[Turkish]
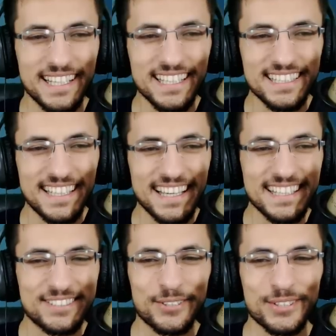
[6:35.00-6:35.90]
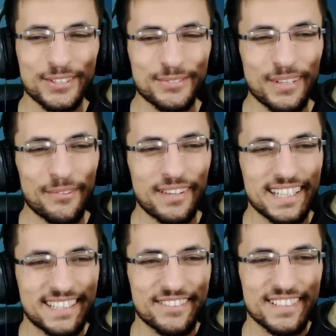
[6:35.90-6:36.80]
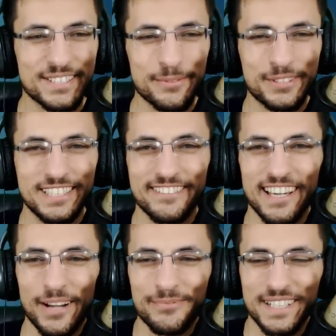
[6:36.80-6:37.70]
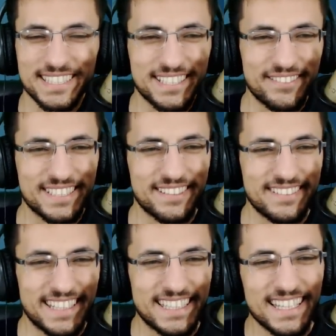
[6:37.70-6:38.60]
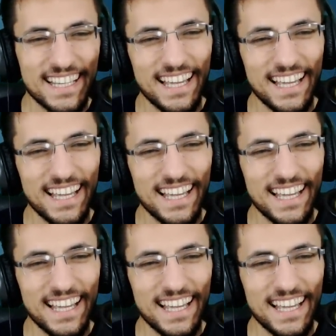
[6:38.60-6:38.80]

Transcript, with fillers: beri de çocukluğumdan beri kıvılcımı üst seviye yapmak Aynen. istemişimdir.